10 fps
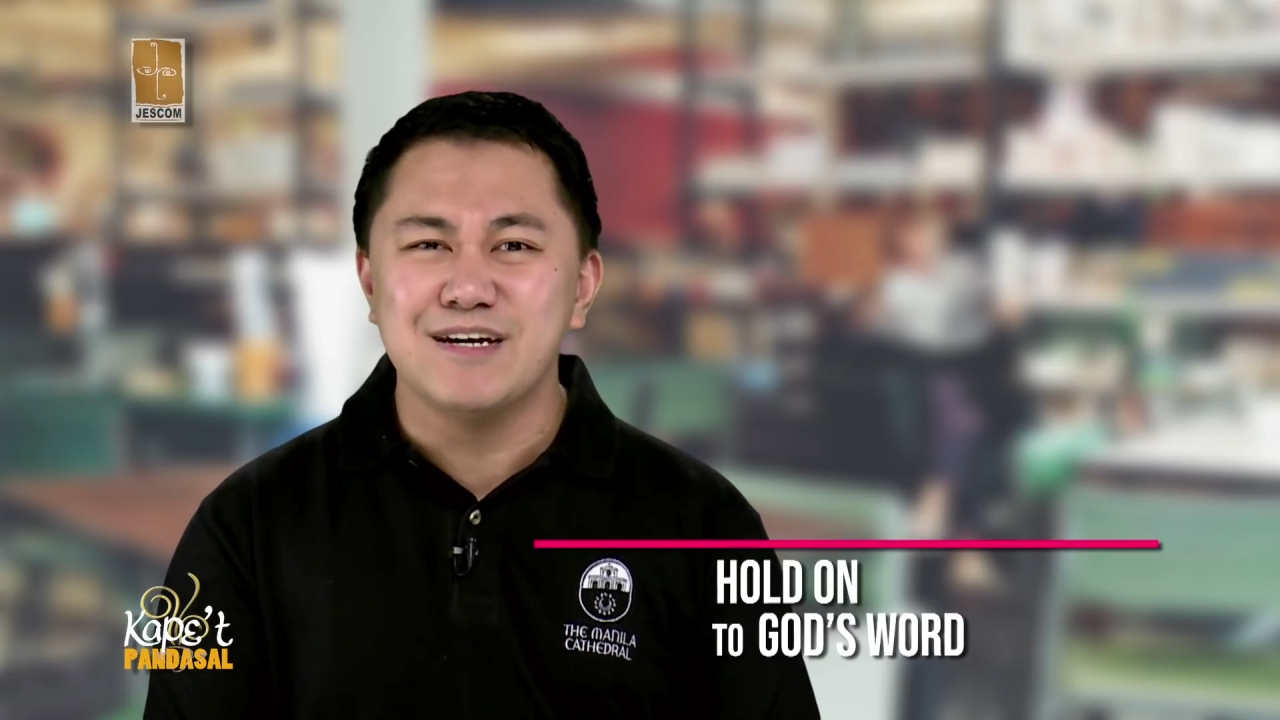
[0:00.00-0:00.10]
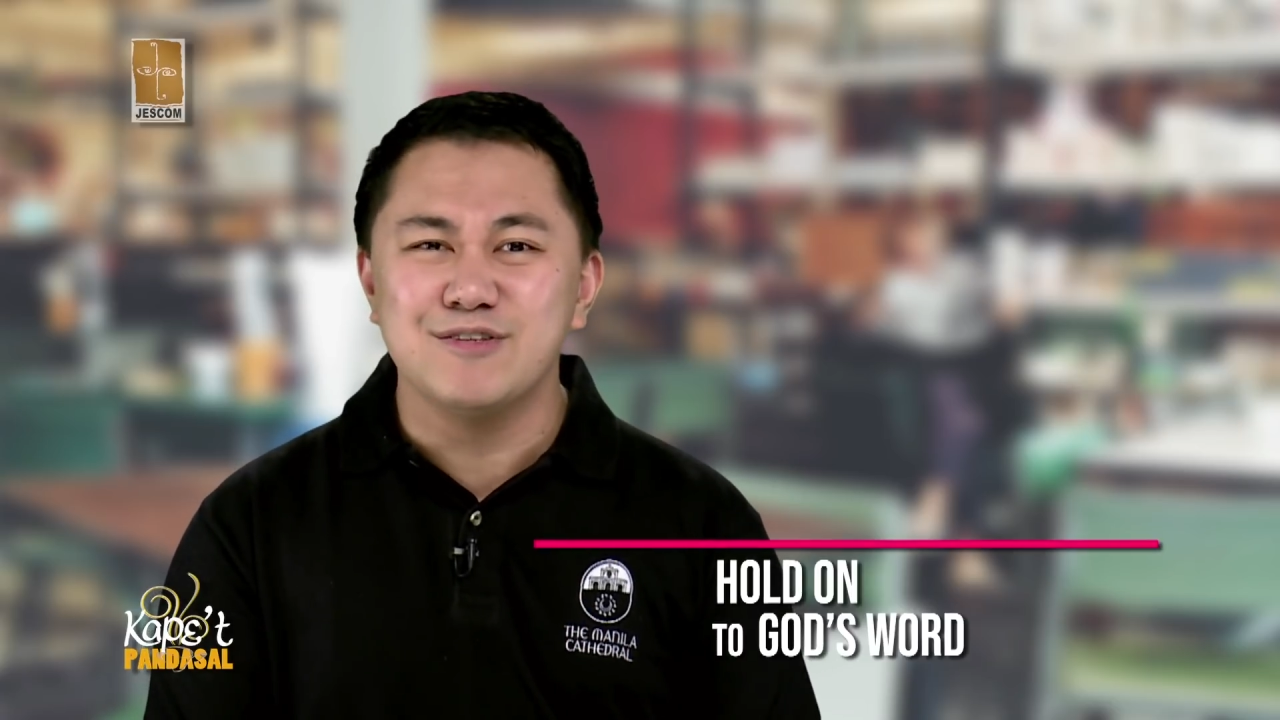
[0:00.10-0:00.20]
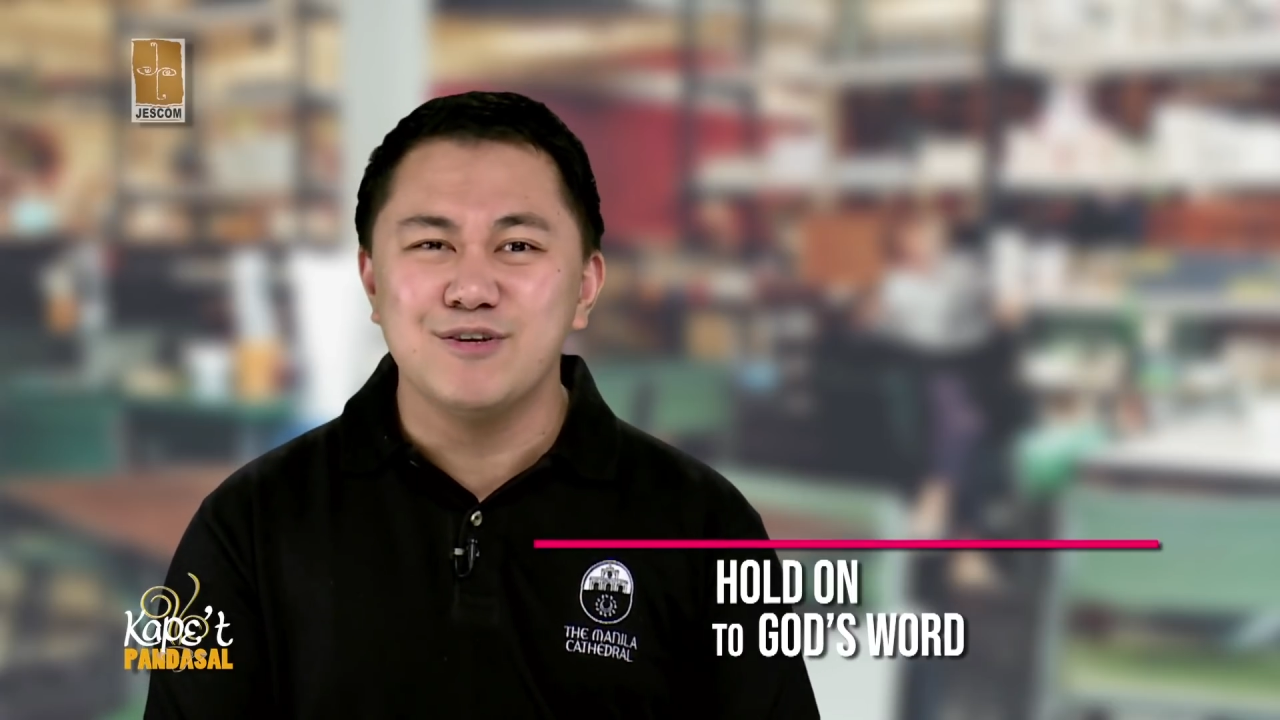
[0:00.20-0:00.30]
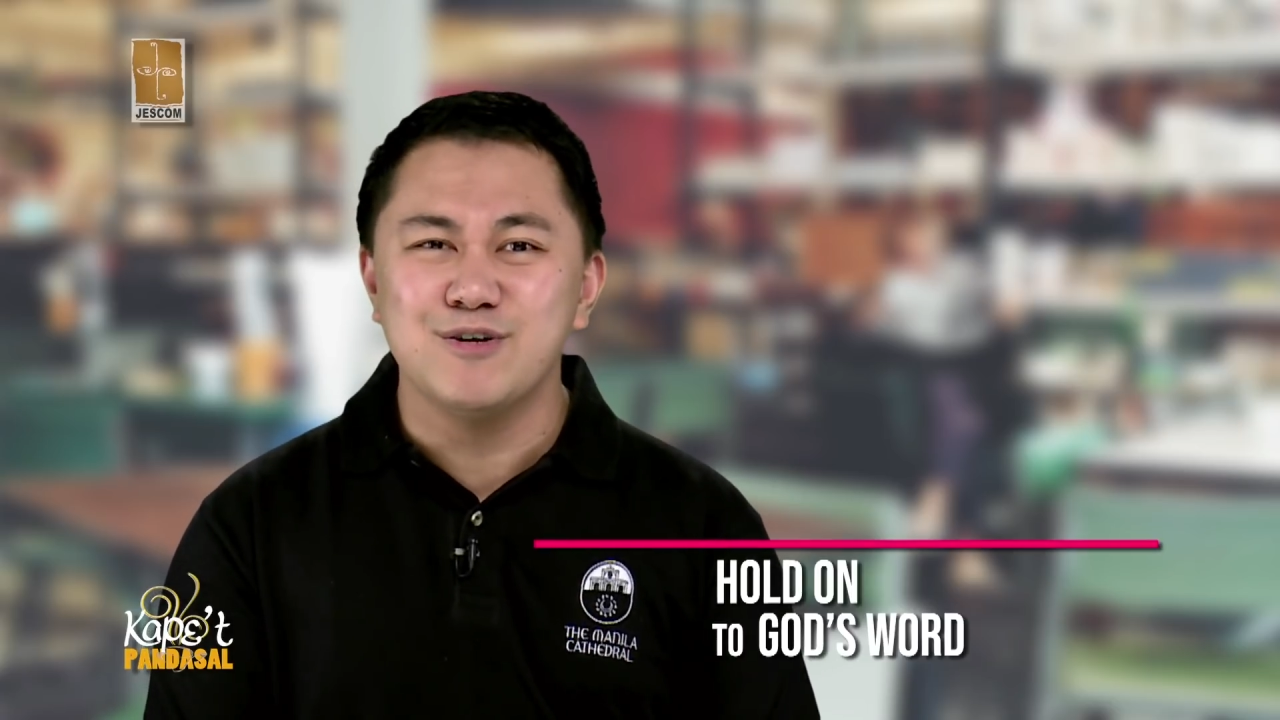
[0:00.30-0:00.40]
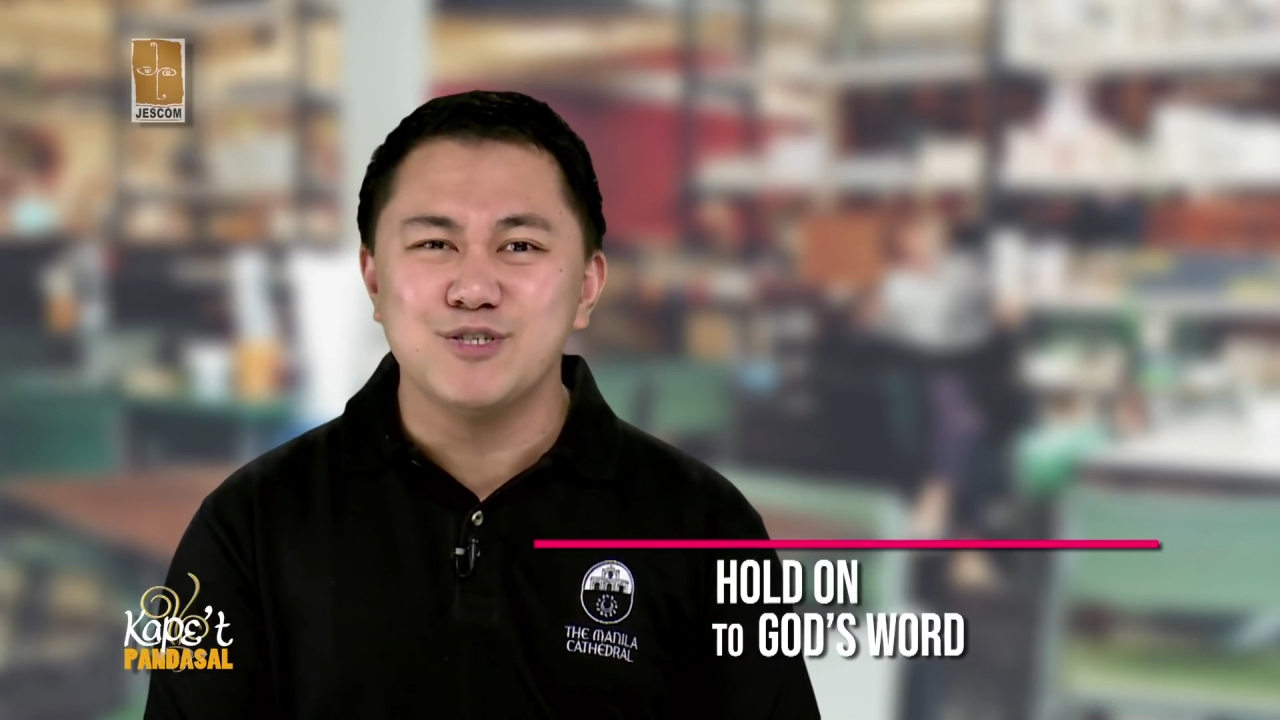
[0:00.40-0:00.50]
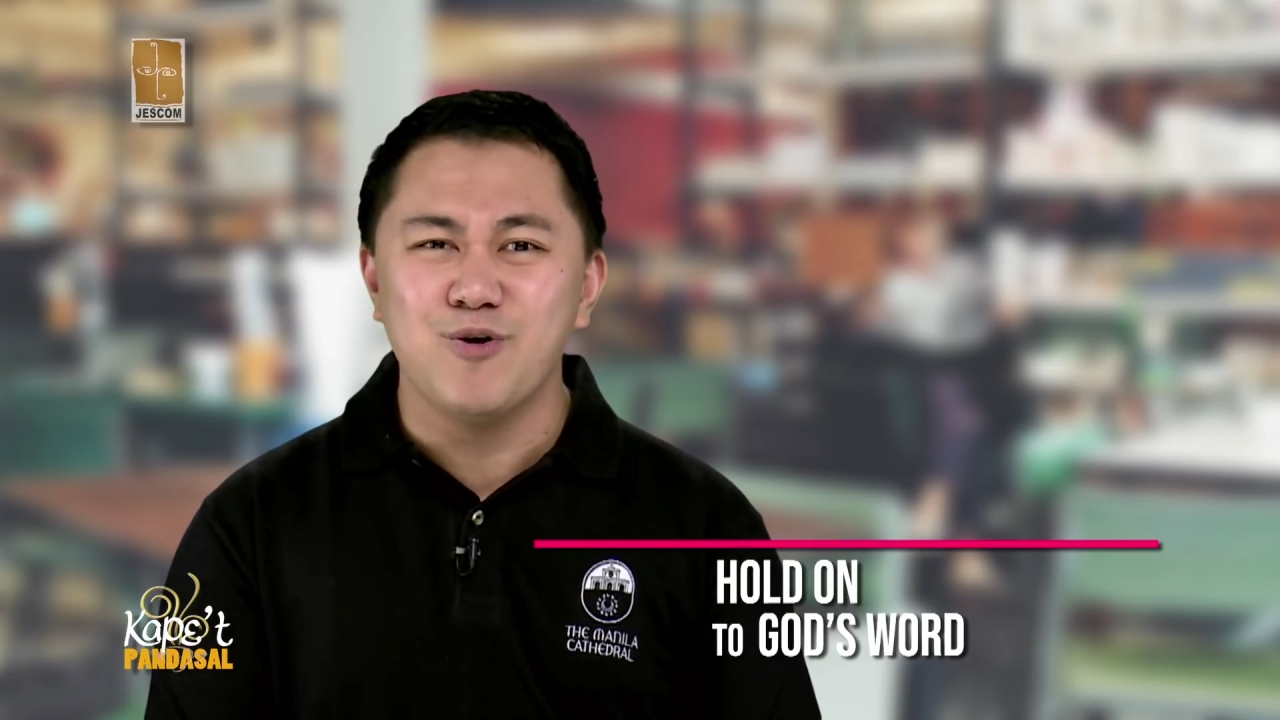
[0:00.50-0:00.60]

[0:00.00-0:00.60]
ng Diyos,